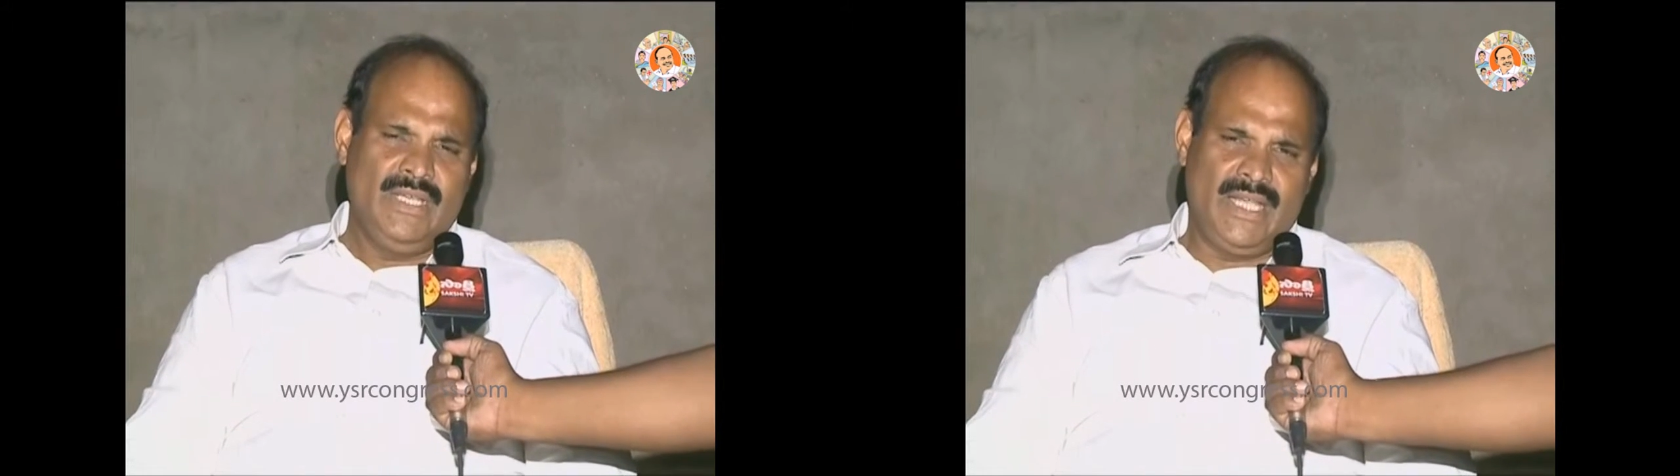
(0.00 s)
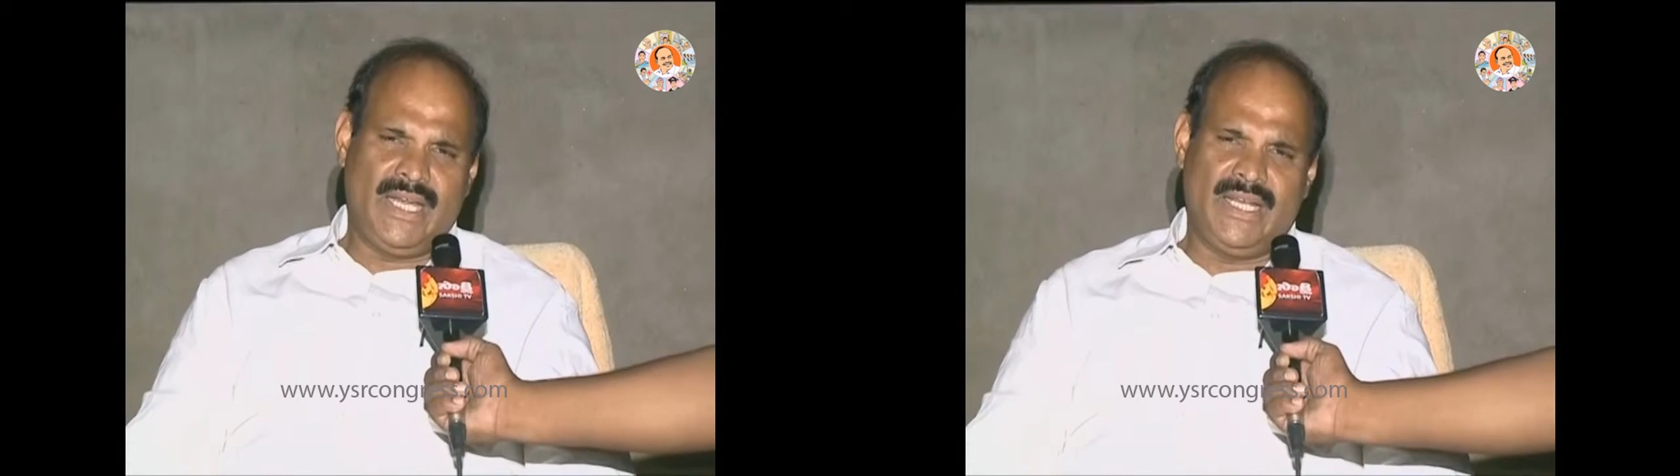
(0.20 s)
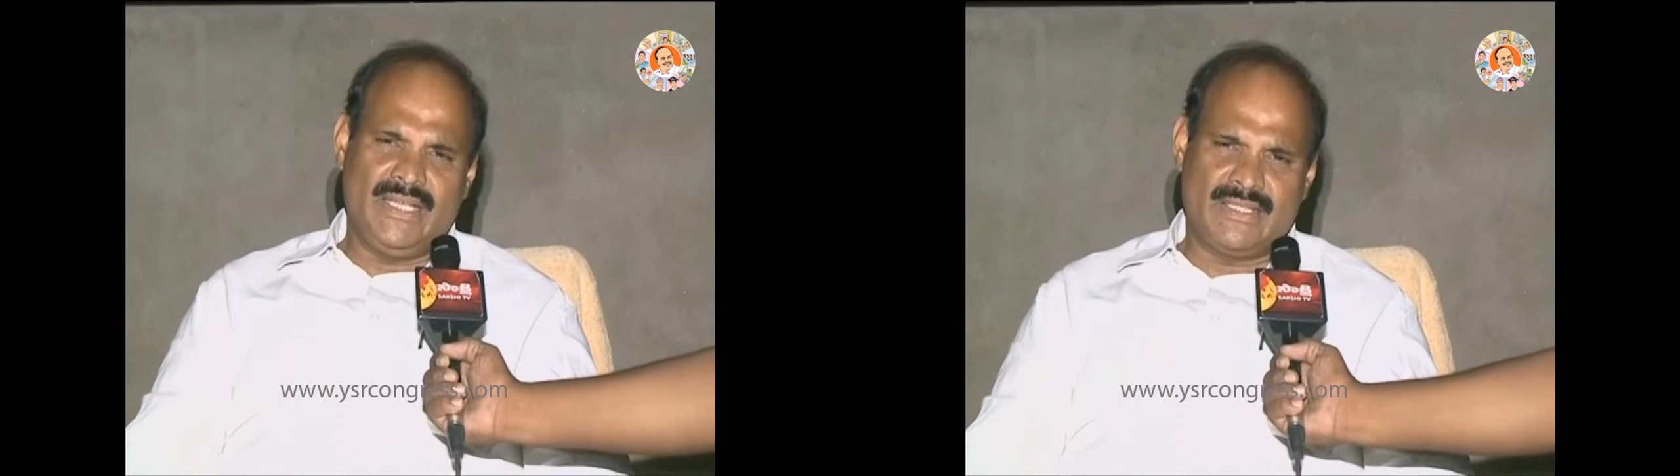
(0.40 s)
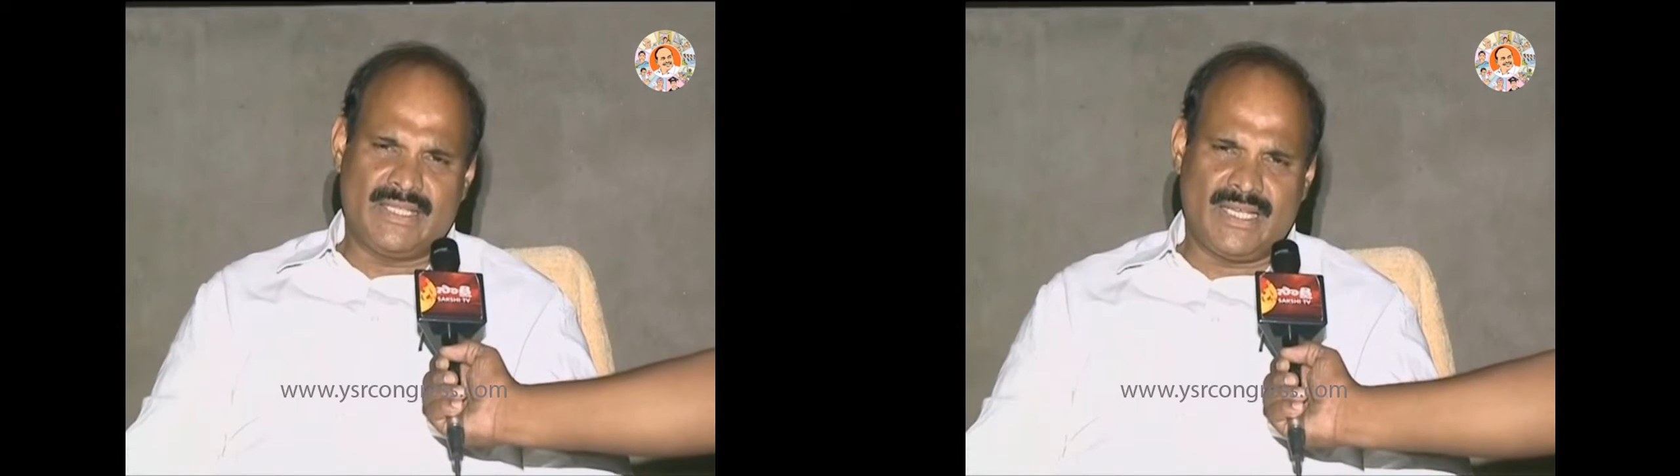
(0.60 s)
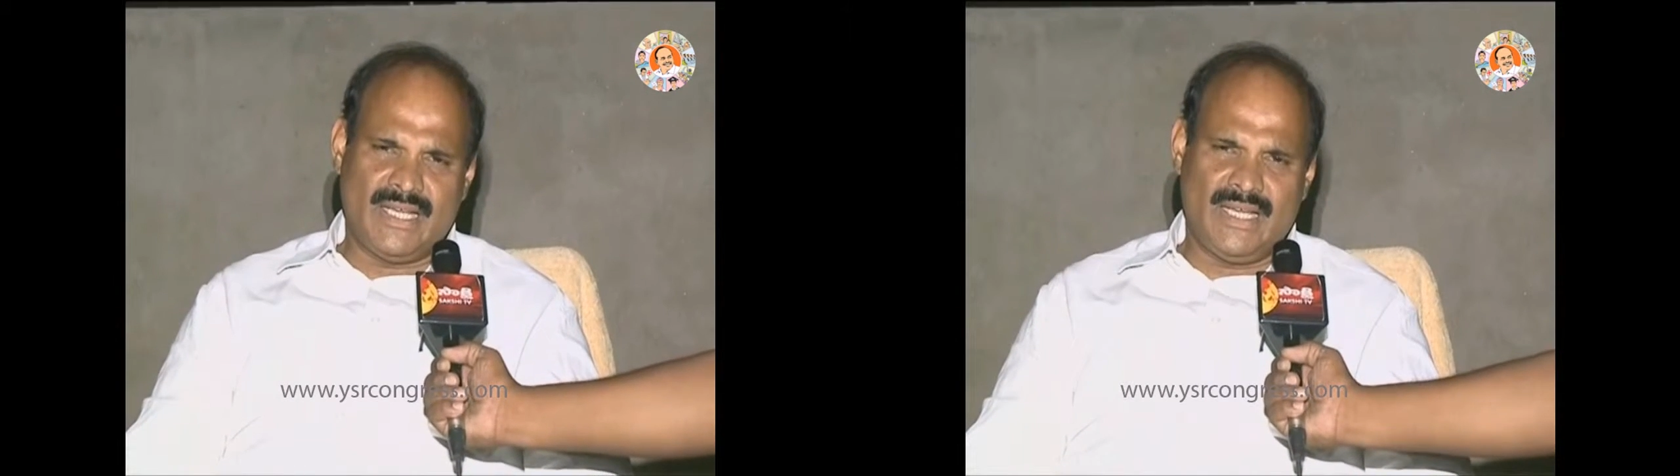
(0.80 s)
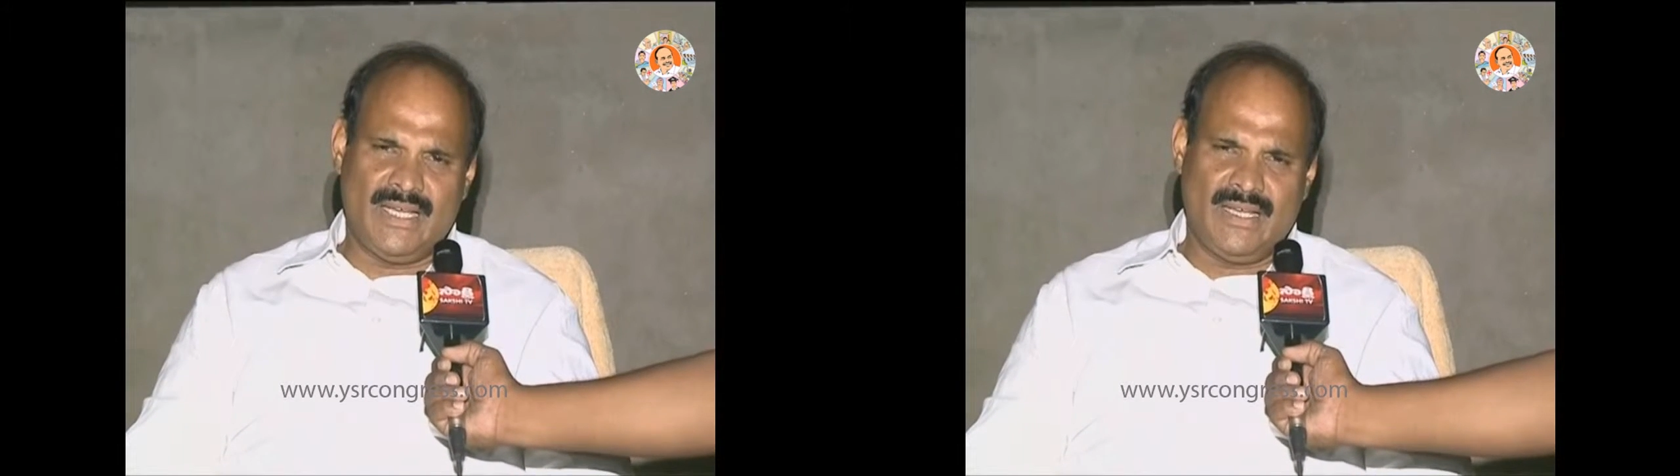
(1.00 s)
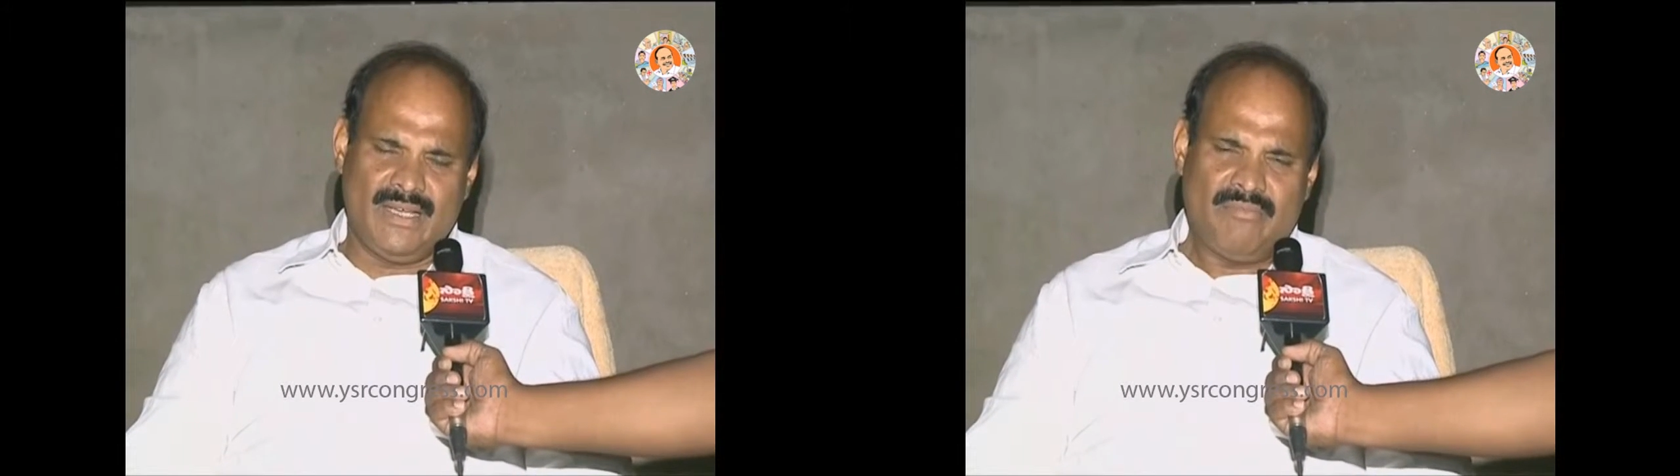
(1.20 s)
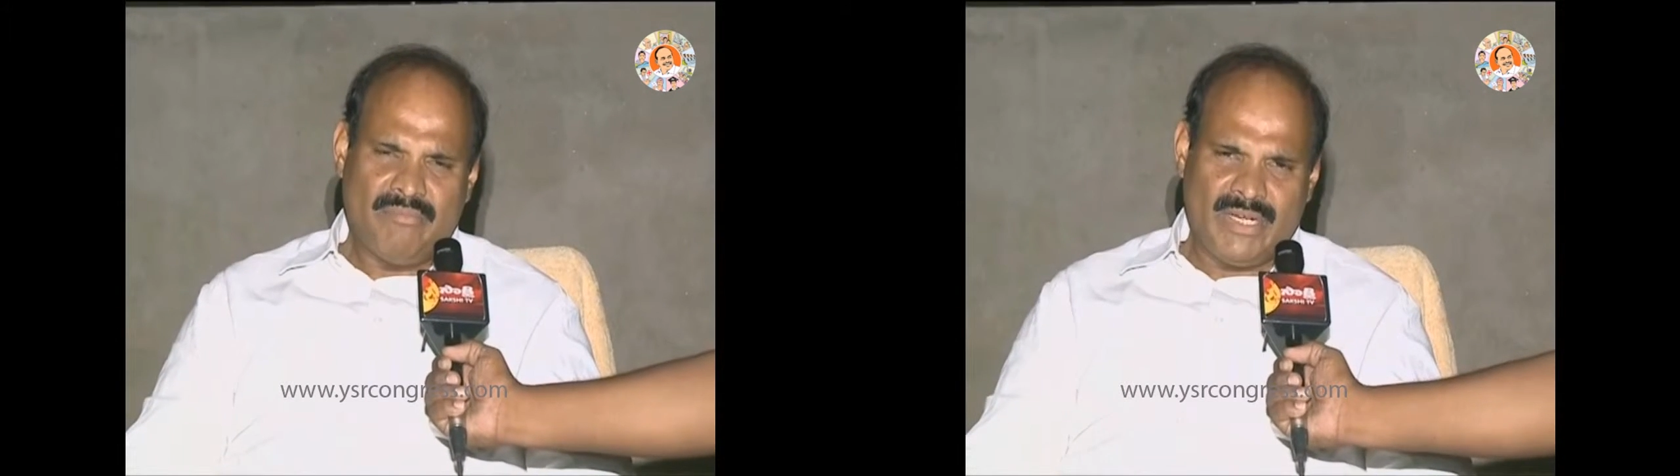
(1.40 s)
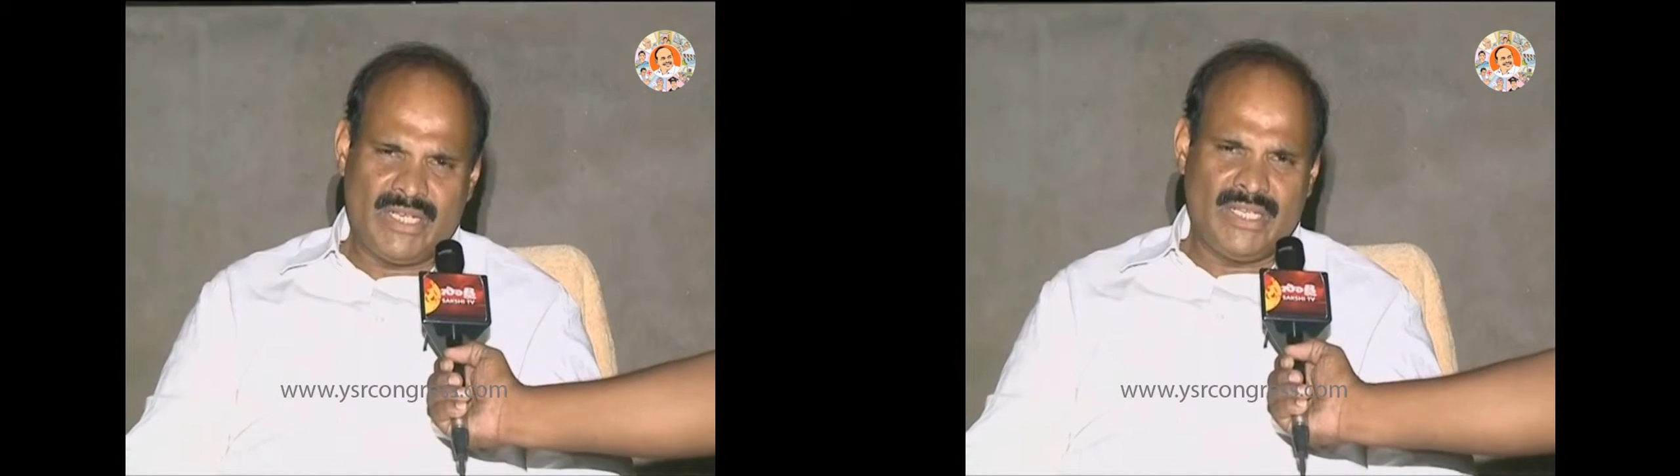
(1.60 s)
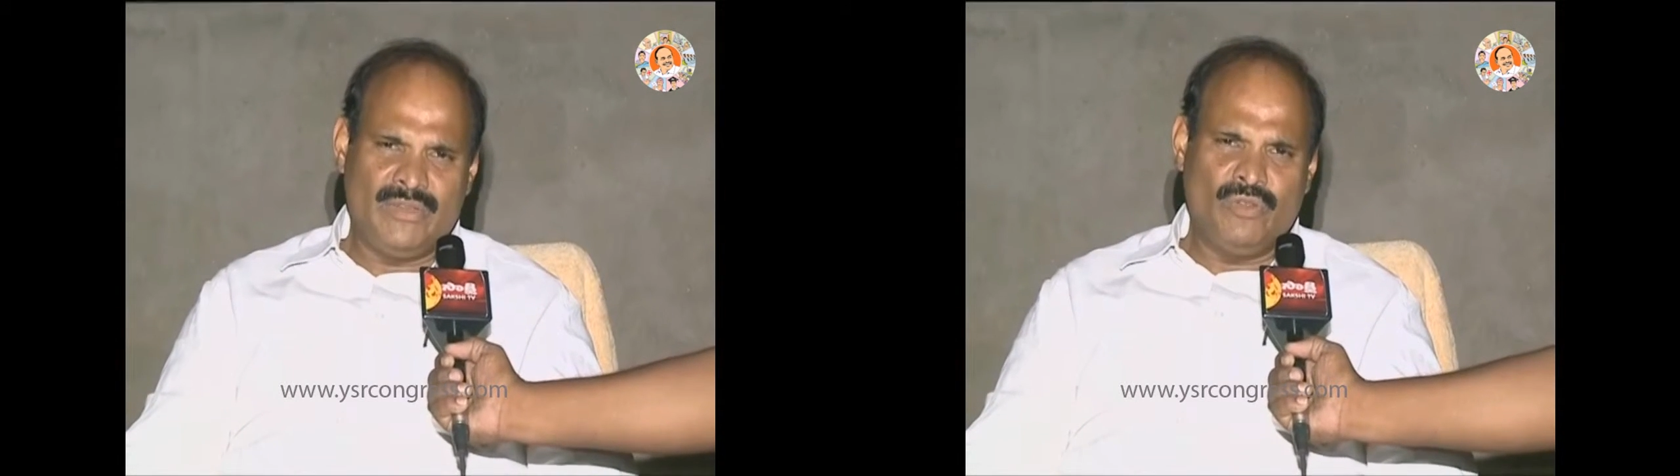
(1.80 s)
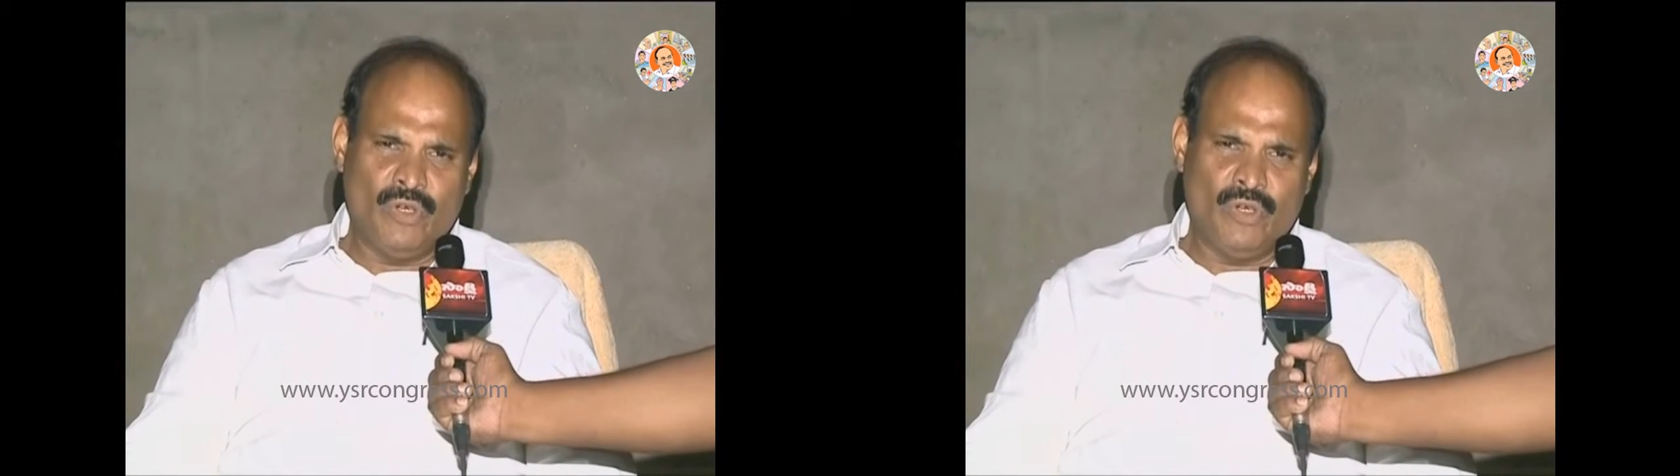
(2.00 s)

ఇక్కడ ఇసుక మట్టి